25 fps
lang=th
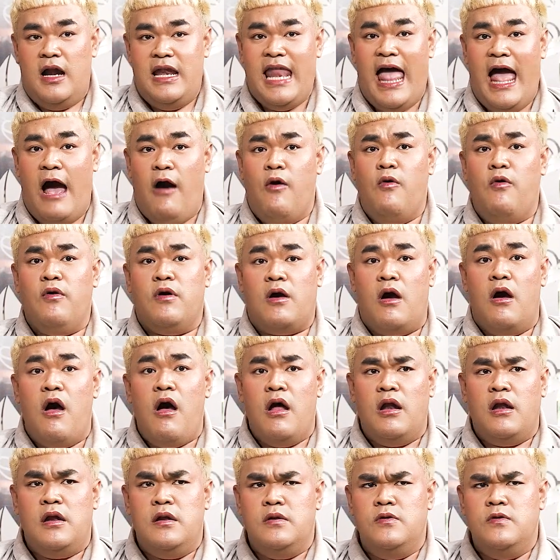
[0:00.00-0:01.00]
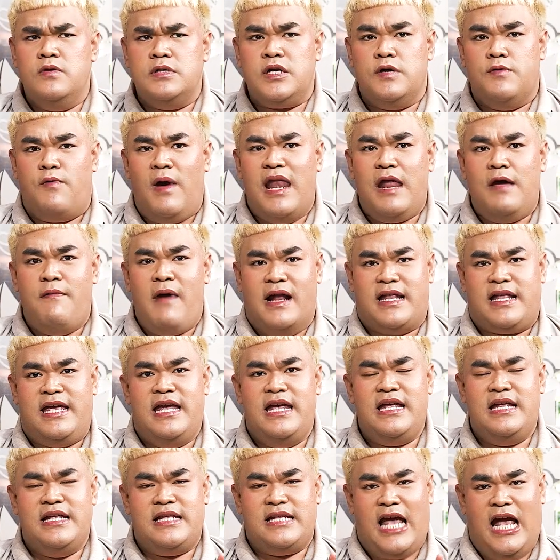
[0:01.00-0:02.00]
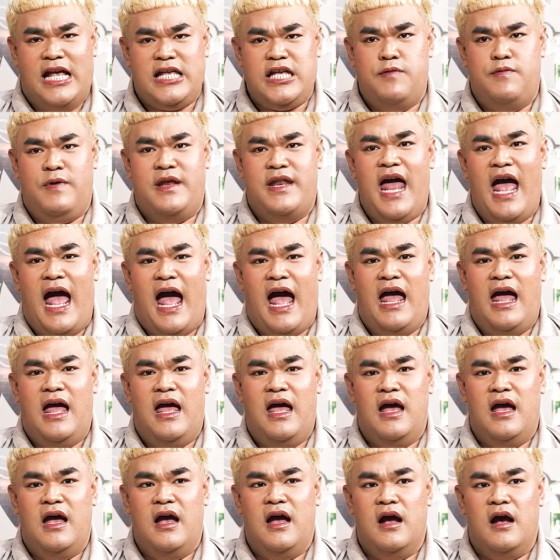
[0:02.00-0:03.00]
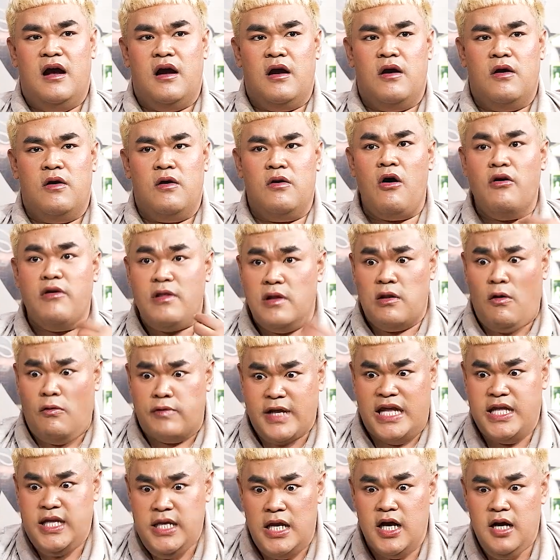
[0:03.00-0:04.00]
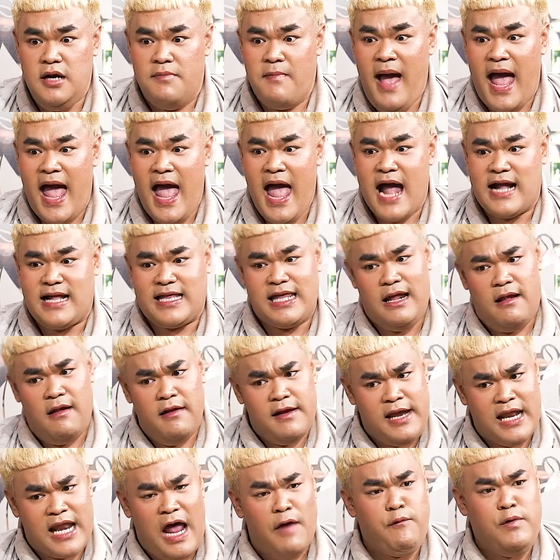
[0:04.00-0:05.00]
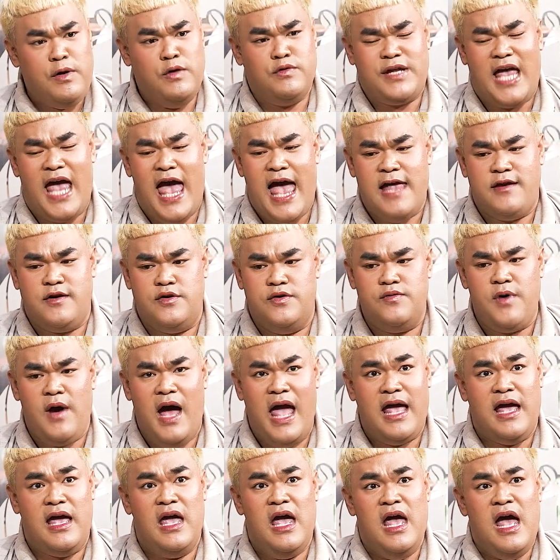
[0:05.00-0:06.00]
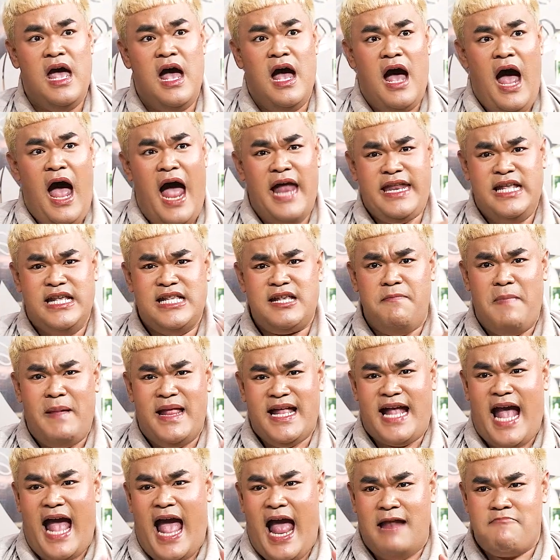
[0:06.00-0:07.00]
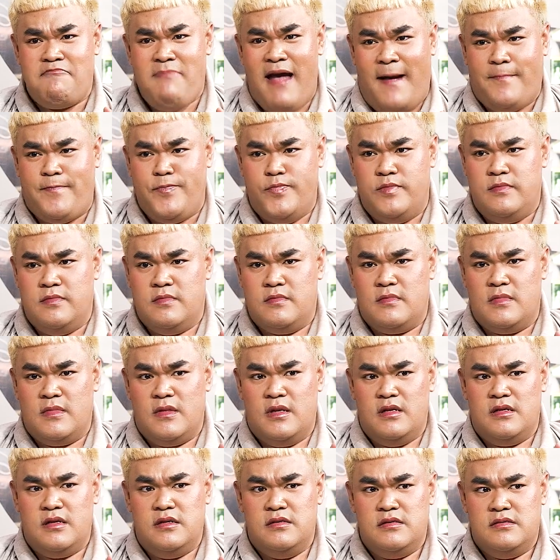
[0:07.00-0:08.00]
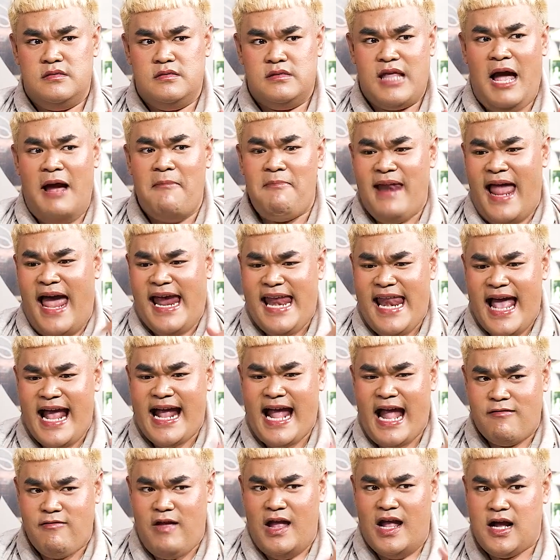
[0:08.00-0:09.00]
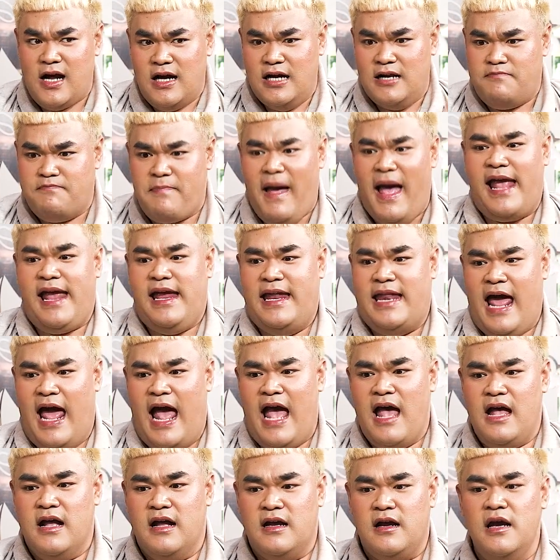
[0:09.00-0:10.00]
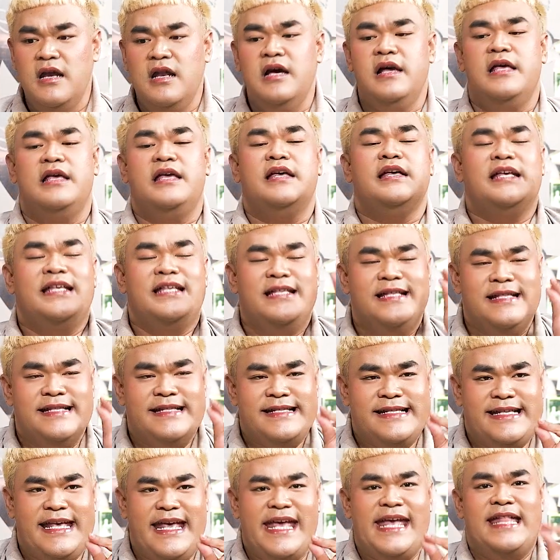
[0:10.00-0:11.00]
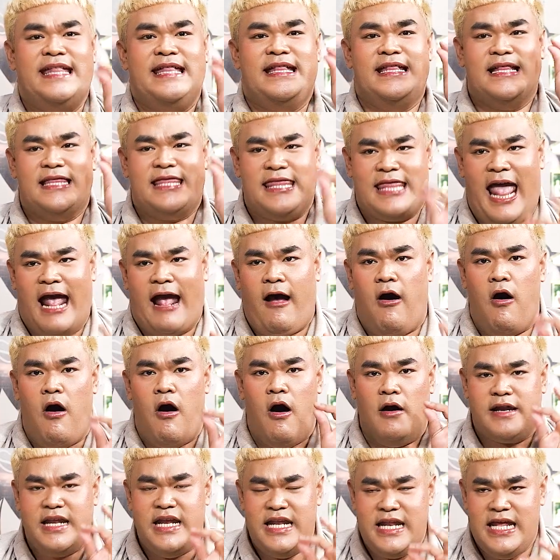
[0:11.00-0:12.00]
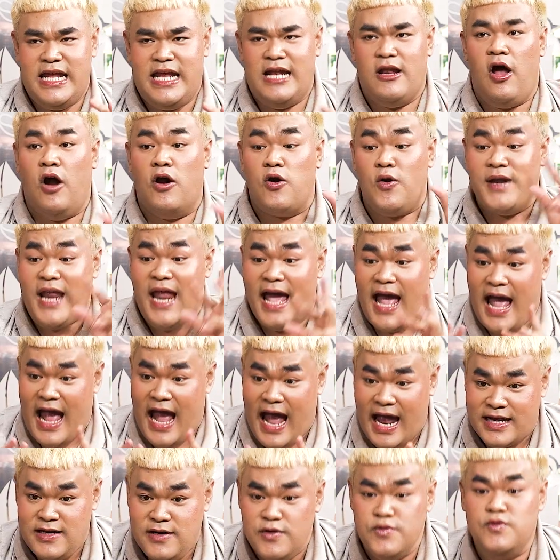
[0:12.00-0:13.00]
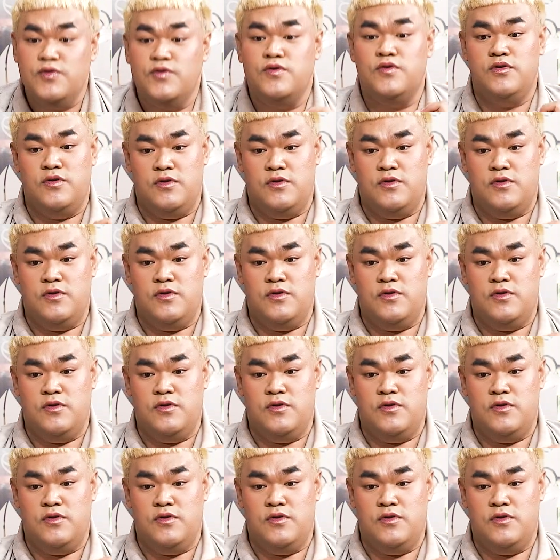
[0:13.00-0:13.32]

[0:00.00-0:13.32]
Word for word: แล้วก็รู้สึกว่าระหว่างที่ใช้ชีวิตอ่ะก็กินเยอะมากแต่เลยยังนั่งวีลแชร์อยู่ด้วยอันนี้จะเป็นการแบบทำร้ายร่างกายตัวเองเกินไปนะก็เลยกินแต่ของดีๆลองลดอาหารดู